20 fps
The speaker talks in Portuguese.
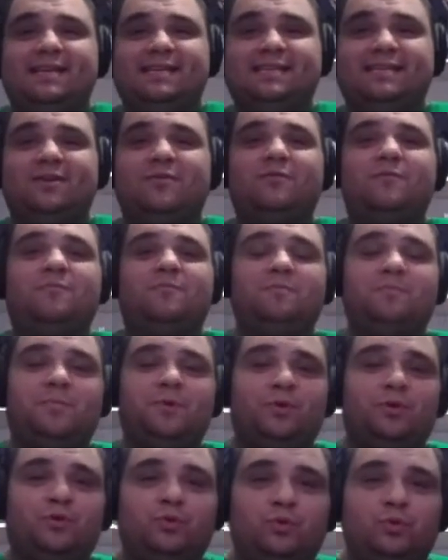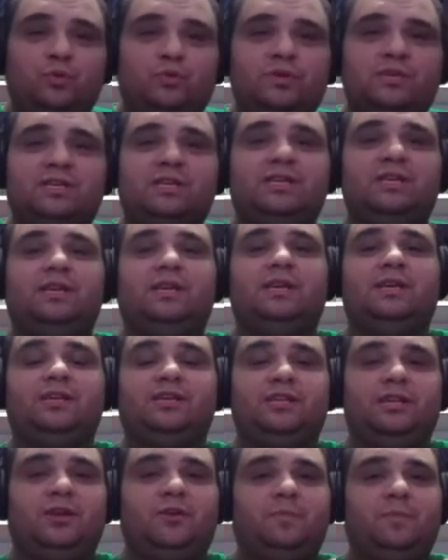são produtos que
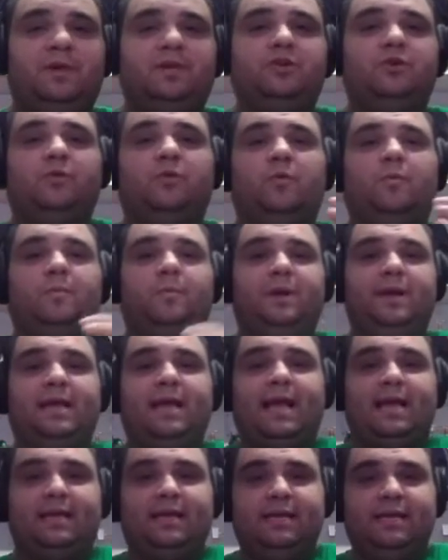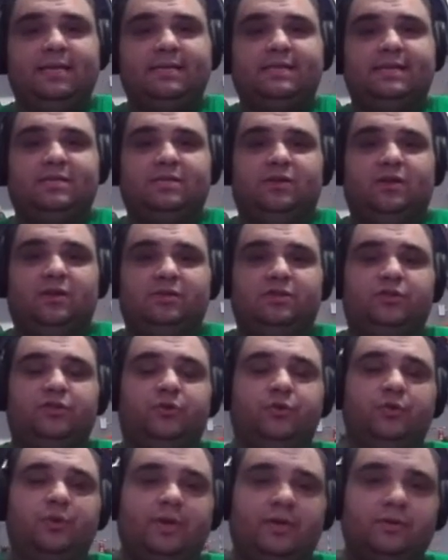geralmente eu comprei aqui nessas lojas
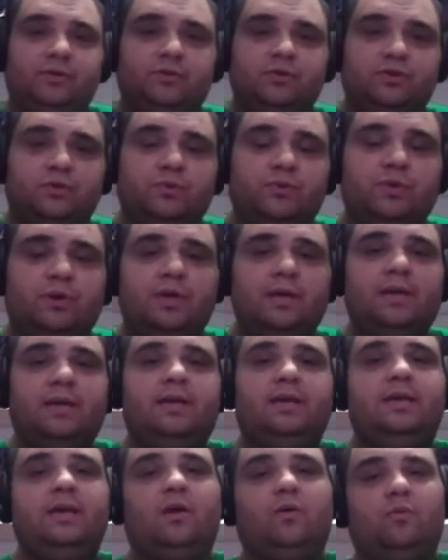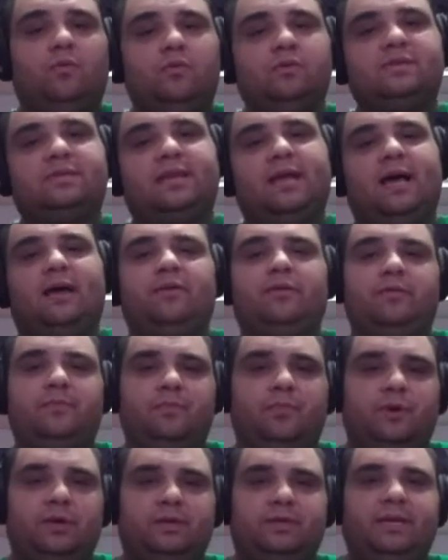do Rio Grande do Sul e alguns, claro, eu
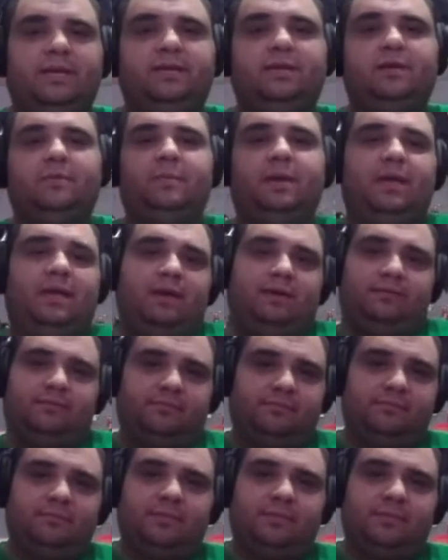importei também.